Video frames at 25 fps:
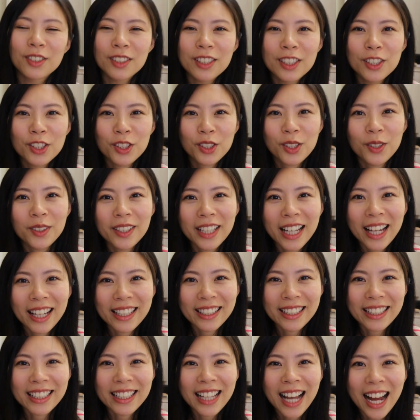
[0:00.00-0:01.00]
就是收
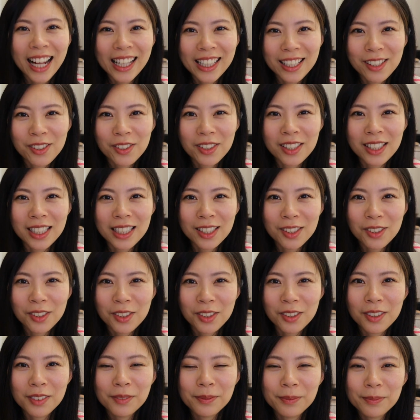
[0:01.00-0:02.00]
看尼塔旅行
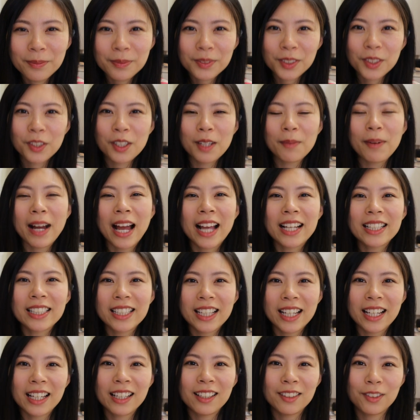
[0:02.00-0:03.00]
去，我要拍一
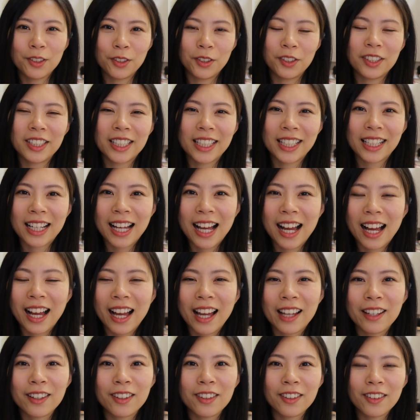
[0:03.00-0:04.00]
些旅行啊，
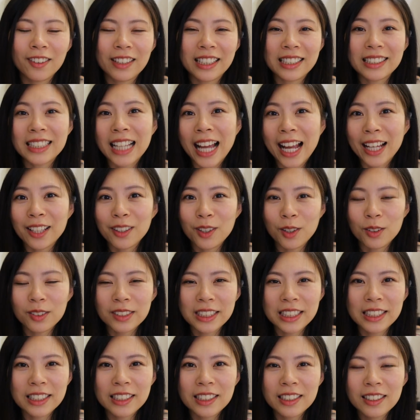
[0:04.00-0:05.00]
还有理财投
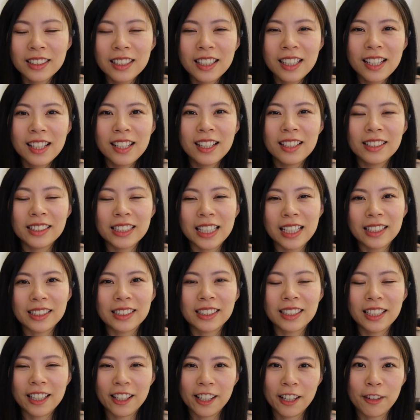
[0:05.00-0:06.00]
资这样
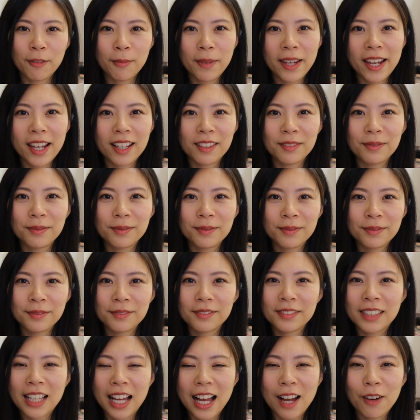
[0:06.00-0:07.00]
子的影片。
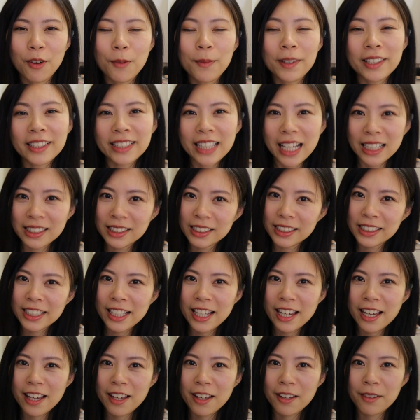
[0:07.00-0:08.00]
那我们下次
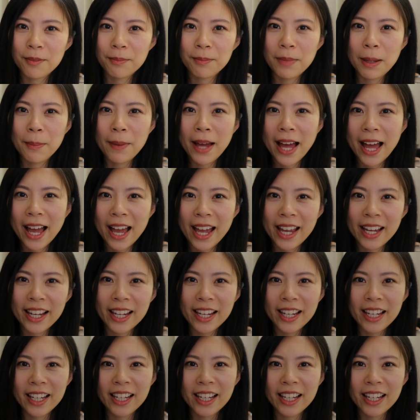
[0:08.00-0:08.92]
见，拜拜。